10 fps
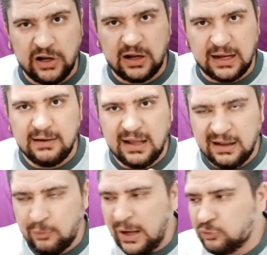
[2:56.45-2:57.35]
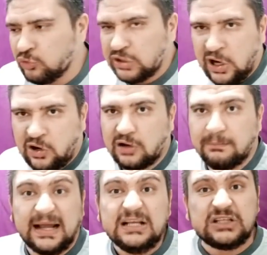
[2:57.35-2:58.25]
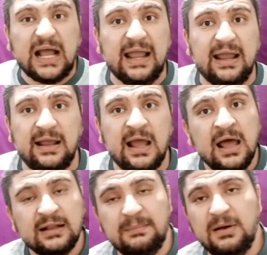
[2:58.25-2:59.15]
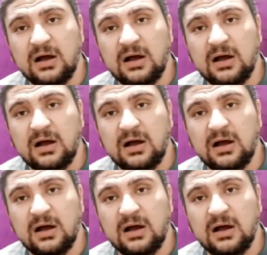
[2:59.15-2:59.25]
كان وقته اتاخر ما كانش هيتم